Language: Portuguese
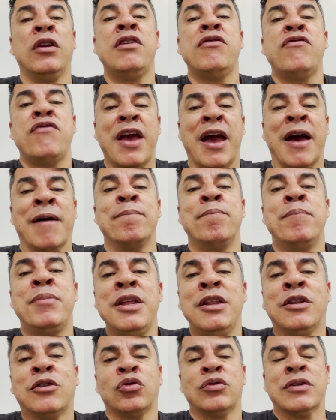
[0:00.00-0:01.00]

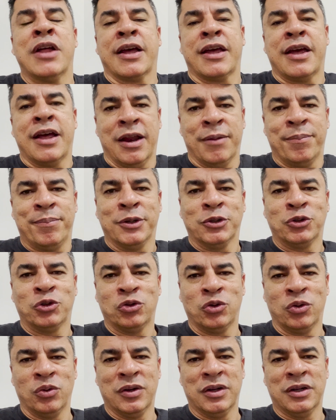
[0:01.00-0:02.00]
livre-arbítrio daquela
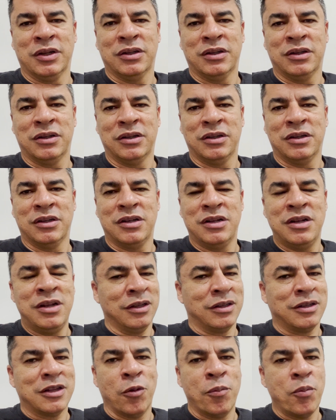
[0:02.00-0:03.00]
pessoa.
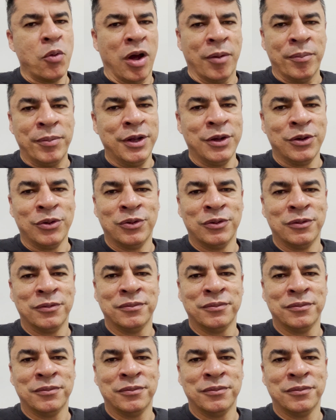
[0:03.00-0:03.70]
Então, meu amigo,